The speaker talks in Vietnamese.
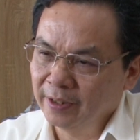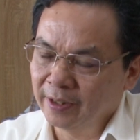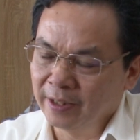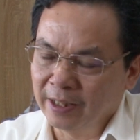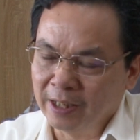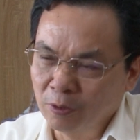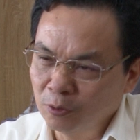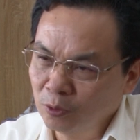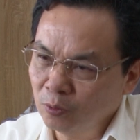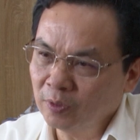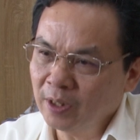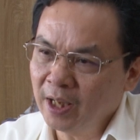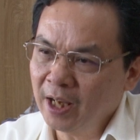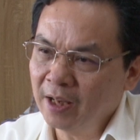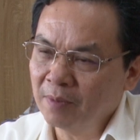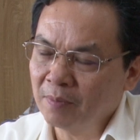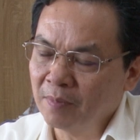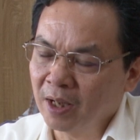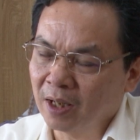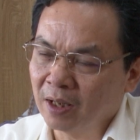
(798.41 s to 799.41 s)
Nếu chúng
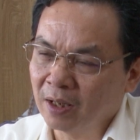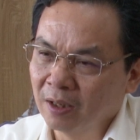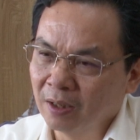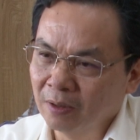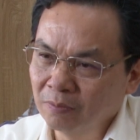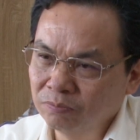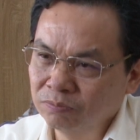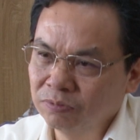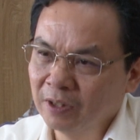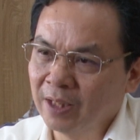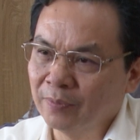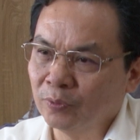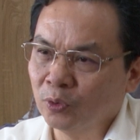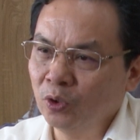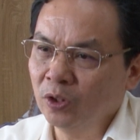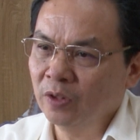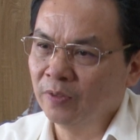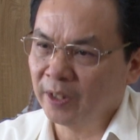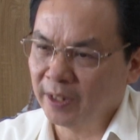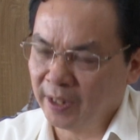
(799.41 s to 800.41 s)
ta mà không làm
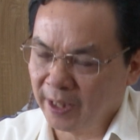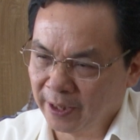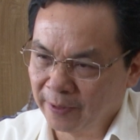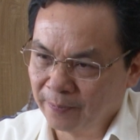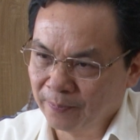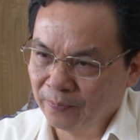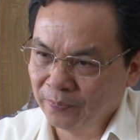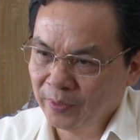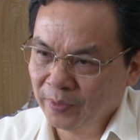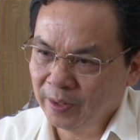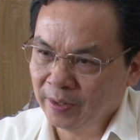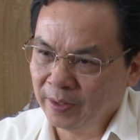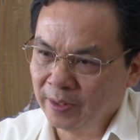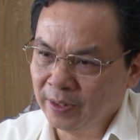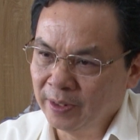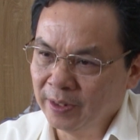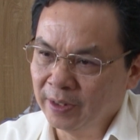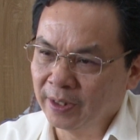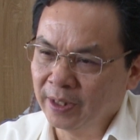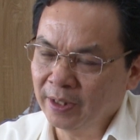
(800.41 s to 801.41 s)
tốt được việc này
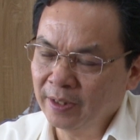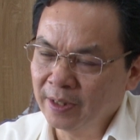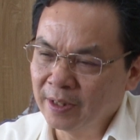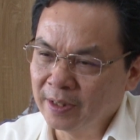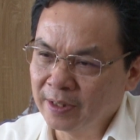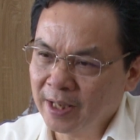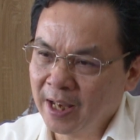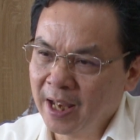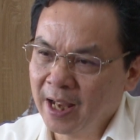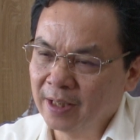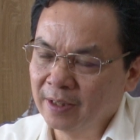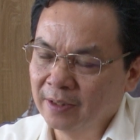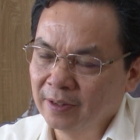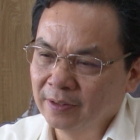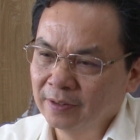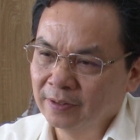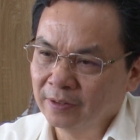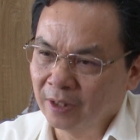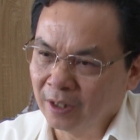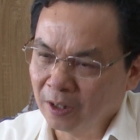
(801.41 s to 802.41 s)
thì cái tình trạng
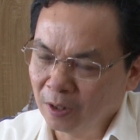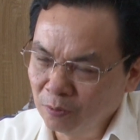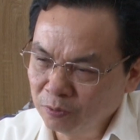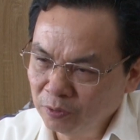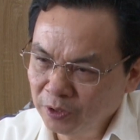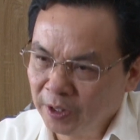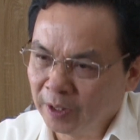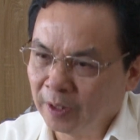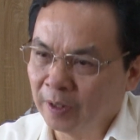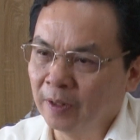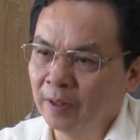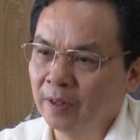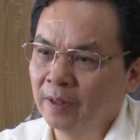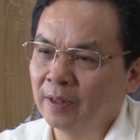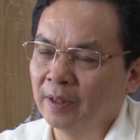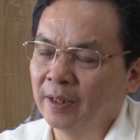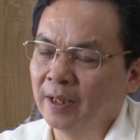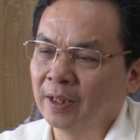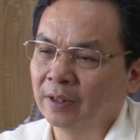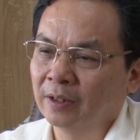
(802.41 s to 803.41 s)
là không chỉ
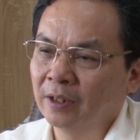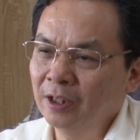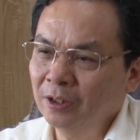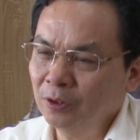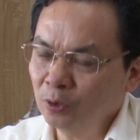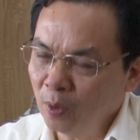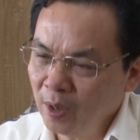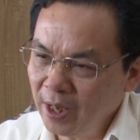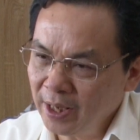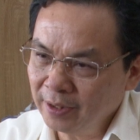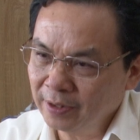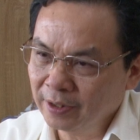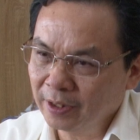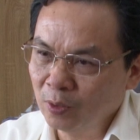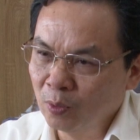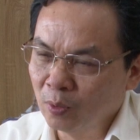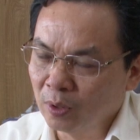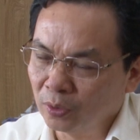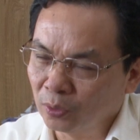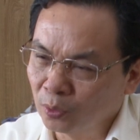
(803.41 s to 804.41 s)
là thất thoát
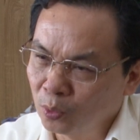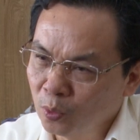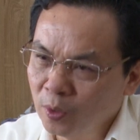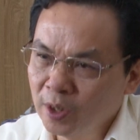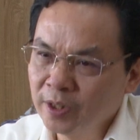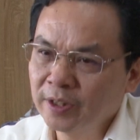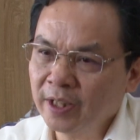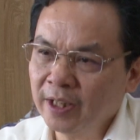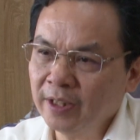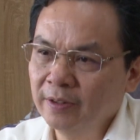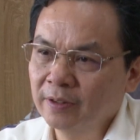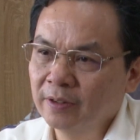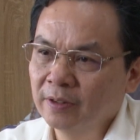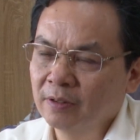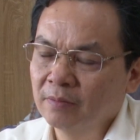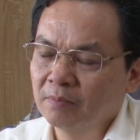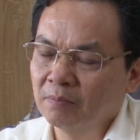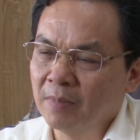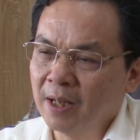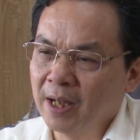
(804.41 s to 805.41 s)
cái nguồn thu ngân sách
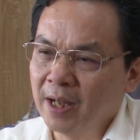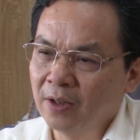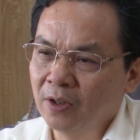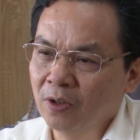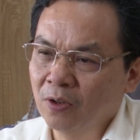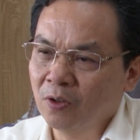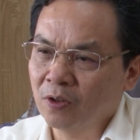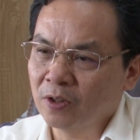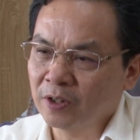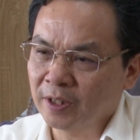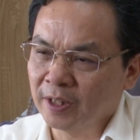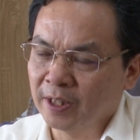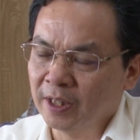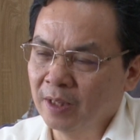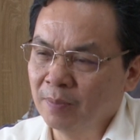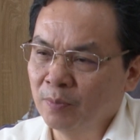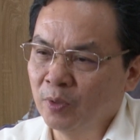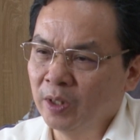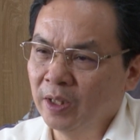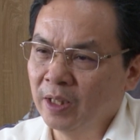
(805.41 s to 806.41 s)
mà nó còn xảy
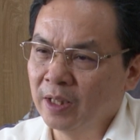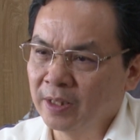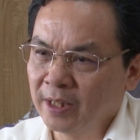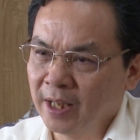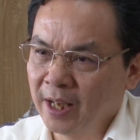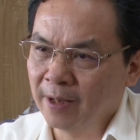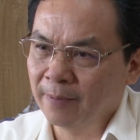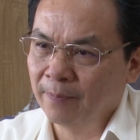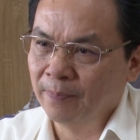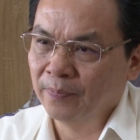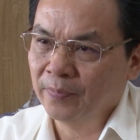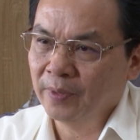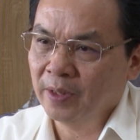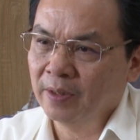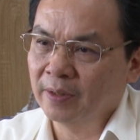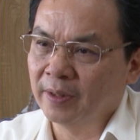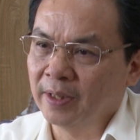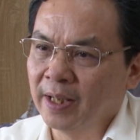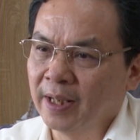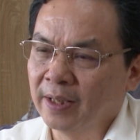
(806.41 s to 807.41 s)
ra một cái tình trạng
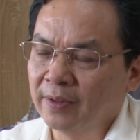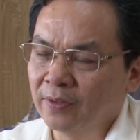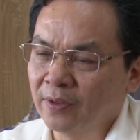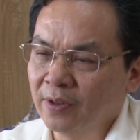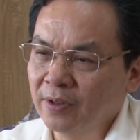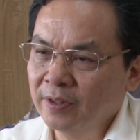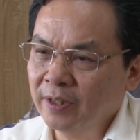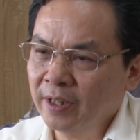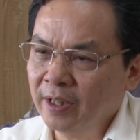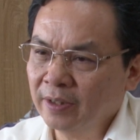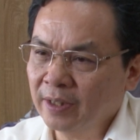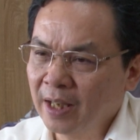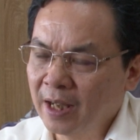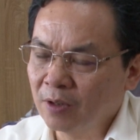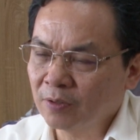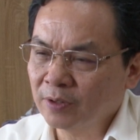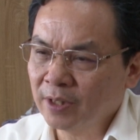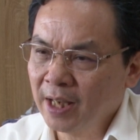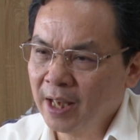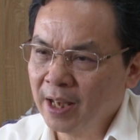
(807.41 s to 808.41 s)
là nó sẽ
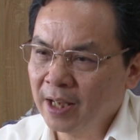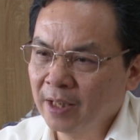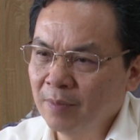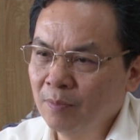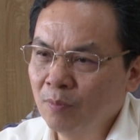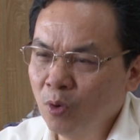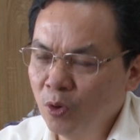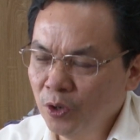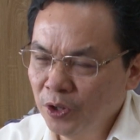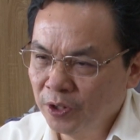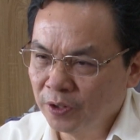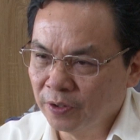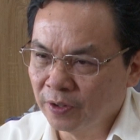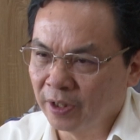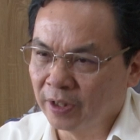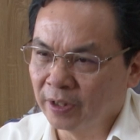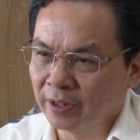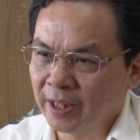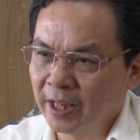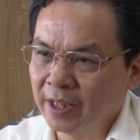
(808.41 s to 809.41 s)
tạo ra cái môi
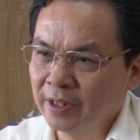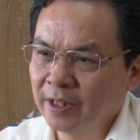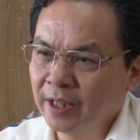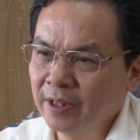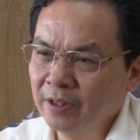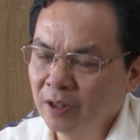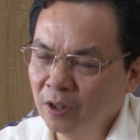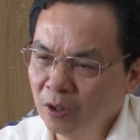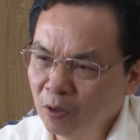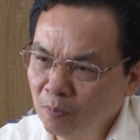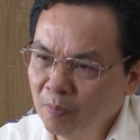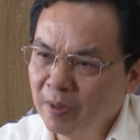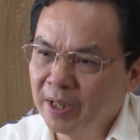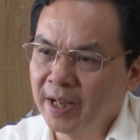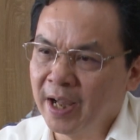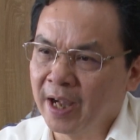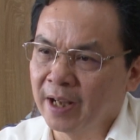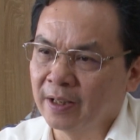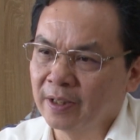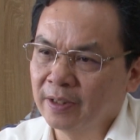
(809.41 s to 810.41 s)
trường cạnh tranh không
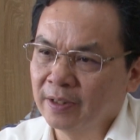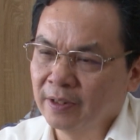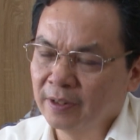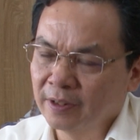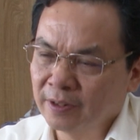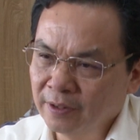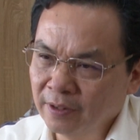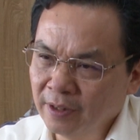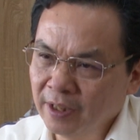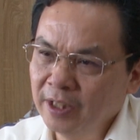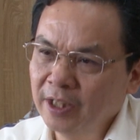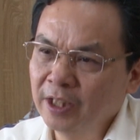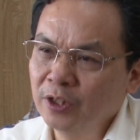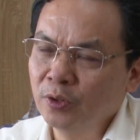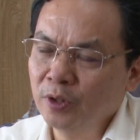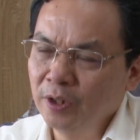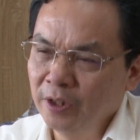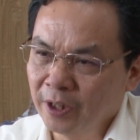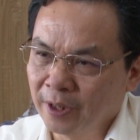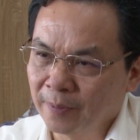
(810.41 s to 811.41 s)
bình đẳng giữa những cái
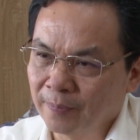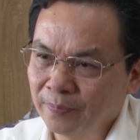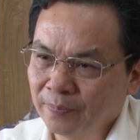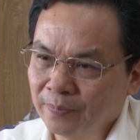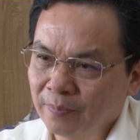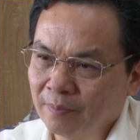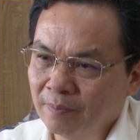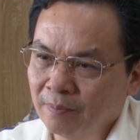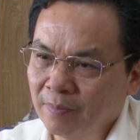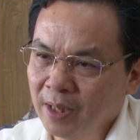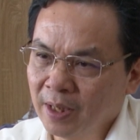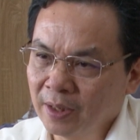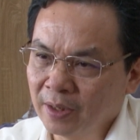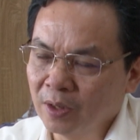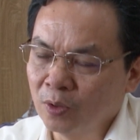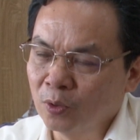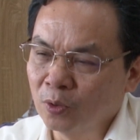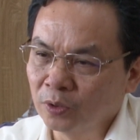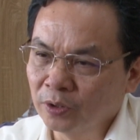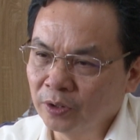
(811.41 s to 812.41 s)
doanh nghiệp mà
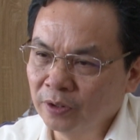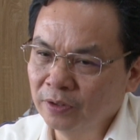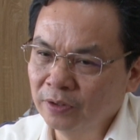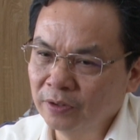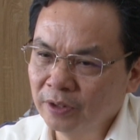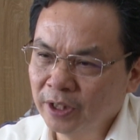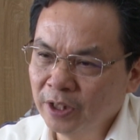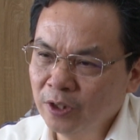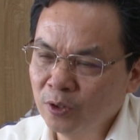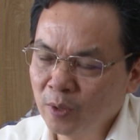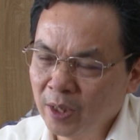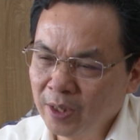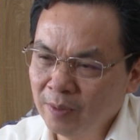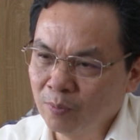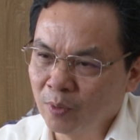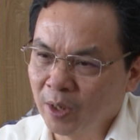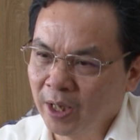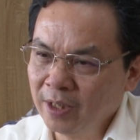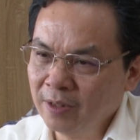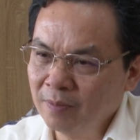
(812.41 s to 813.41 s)
đầu tư kinh
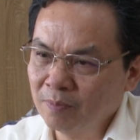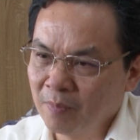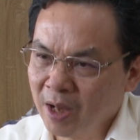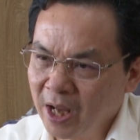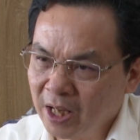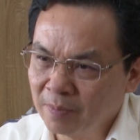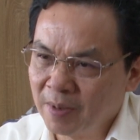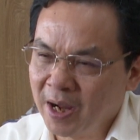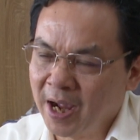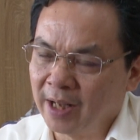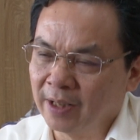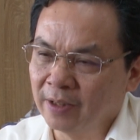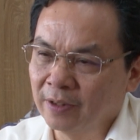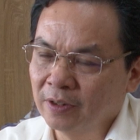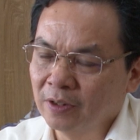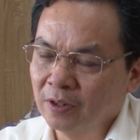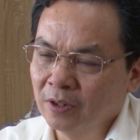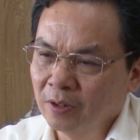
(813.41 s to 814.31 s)
doanh một cách bài bản,